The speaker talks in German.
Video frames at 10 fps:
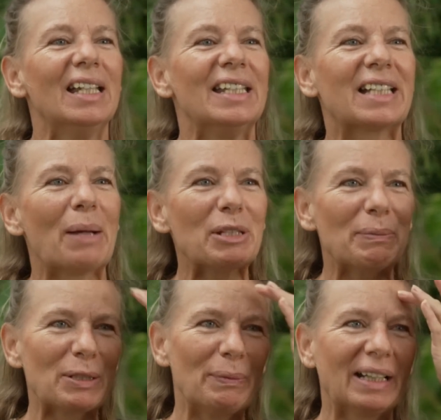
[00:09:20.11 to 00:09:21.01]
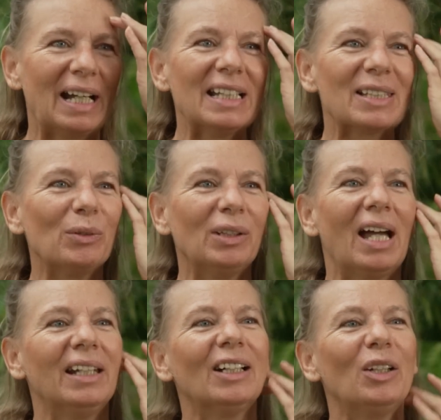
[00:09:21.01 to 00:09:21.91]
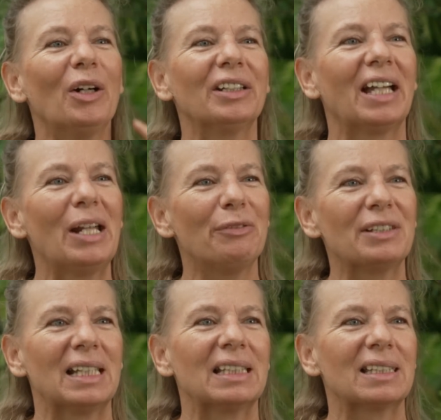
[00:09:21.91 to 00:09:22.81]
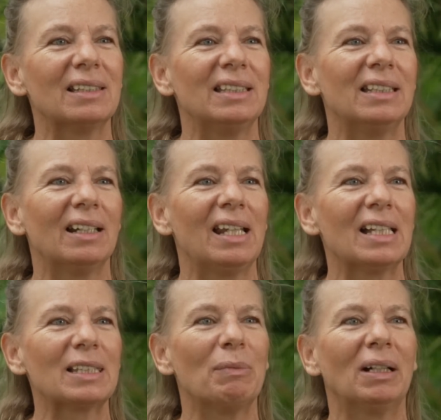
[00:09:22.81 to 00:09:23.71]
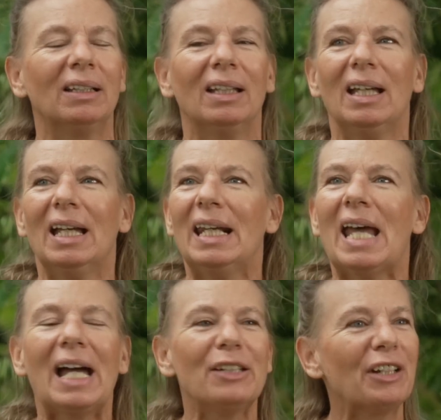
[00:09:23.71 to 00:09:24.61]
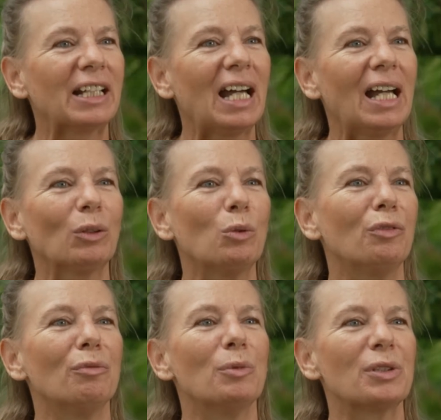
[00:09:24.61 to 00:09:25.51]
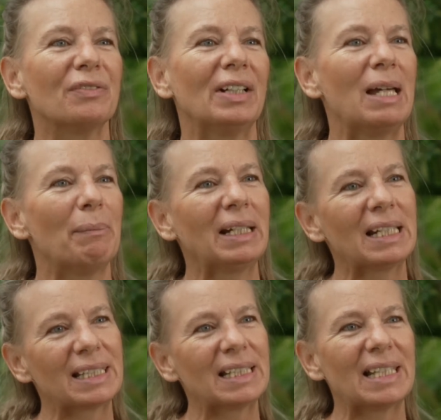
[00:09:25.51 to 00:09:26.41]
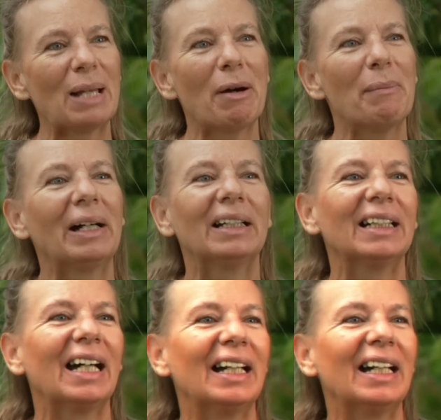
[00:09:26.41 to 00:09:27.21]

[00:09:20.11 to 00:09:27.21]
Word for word: Ich kann mich manchmal gar nicht so in andere Leute reinversetzen, die dann erstmal einen Handwerker anrufen müssen, weil der Mann das nicht selber machen